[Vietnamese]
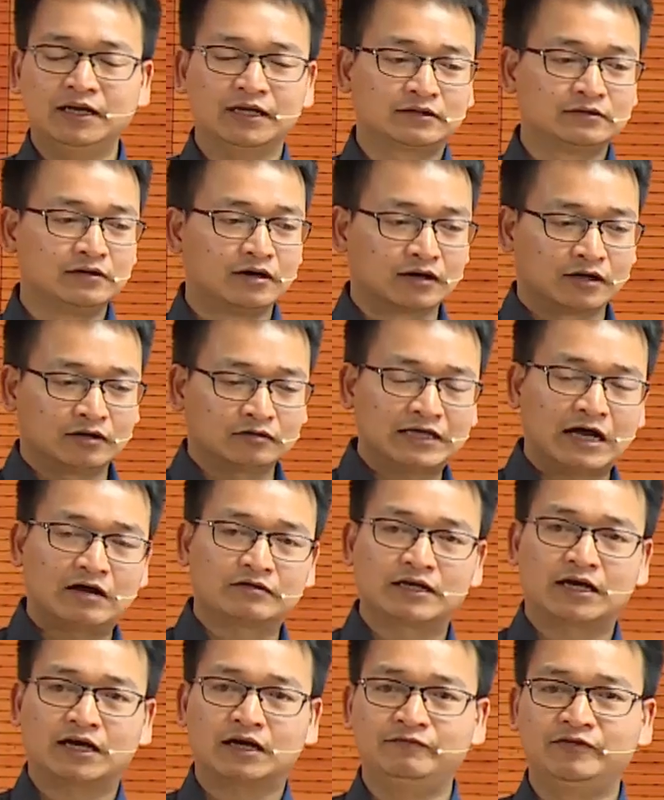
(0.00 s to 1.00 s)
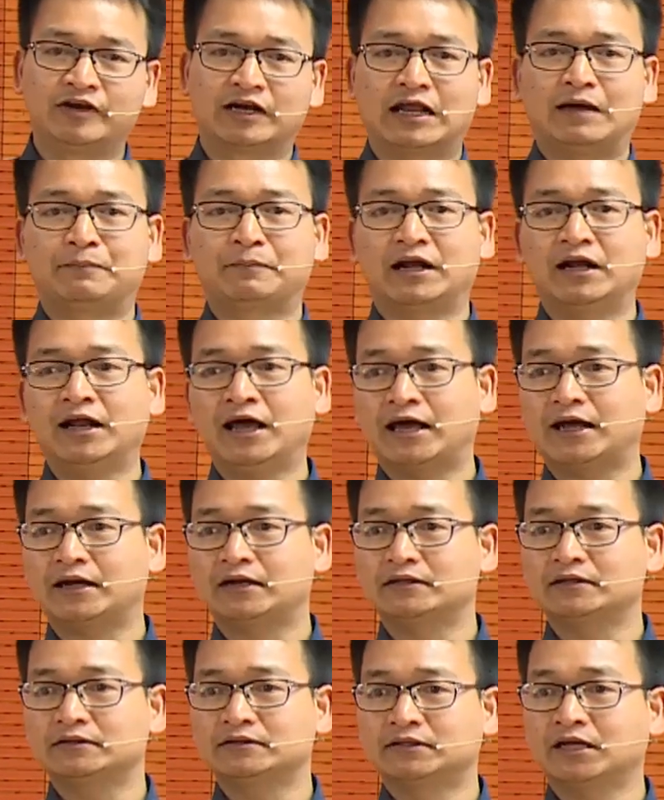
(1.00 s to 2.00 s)
là thường nó tạo ra cái việc làm ngắn hạn
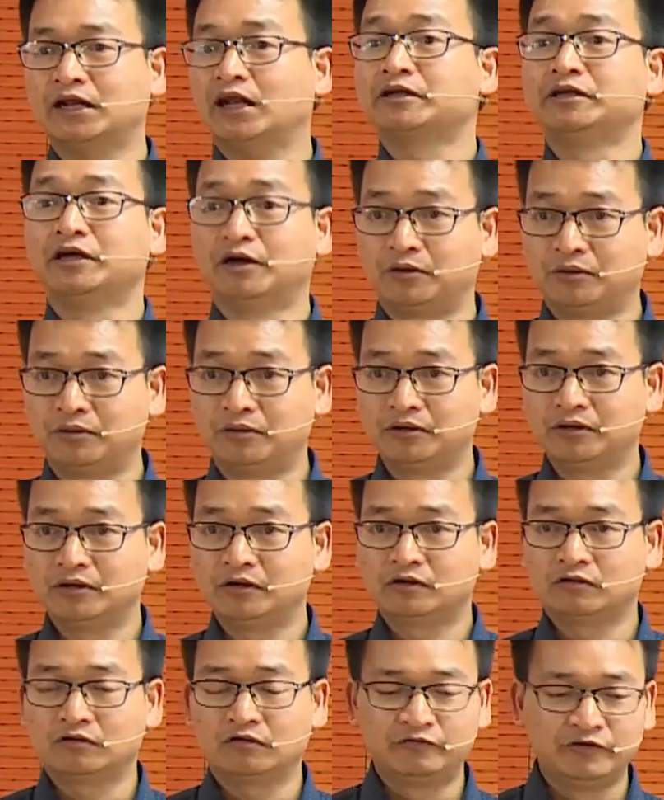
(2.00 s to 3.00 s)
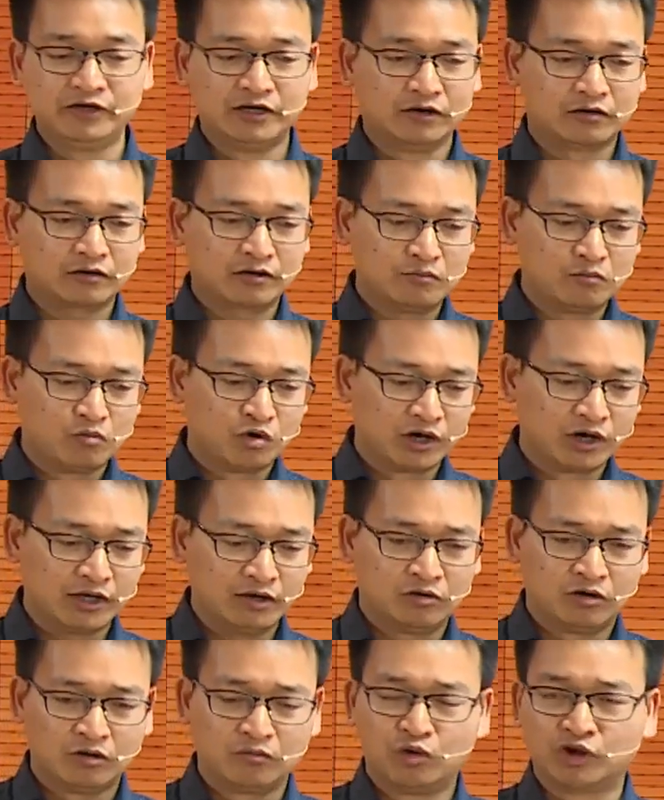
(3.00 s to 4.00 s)
rất là nhiều nó vì nó cái mùa lễ
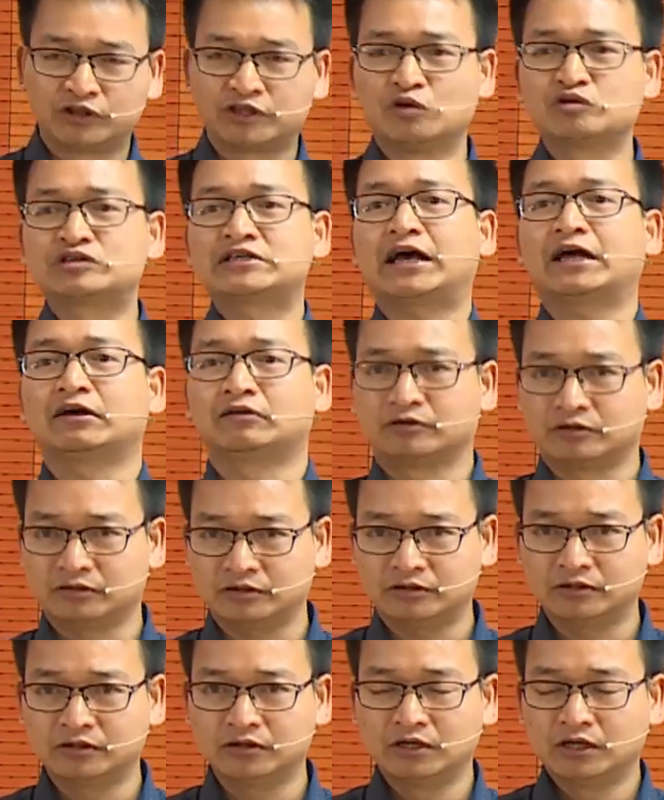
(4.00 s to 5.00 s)
hội mùa tiêu xài của nó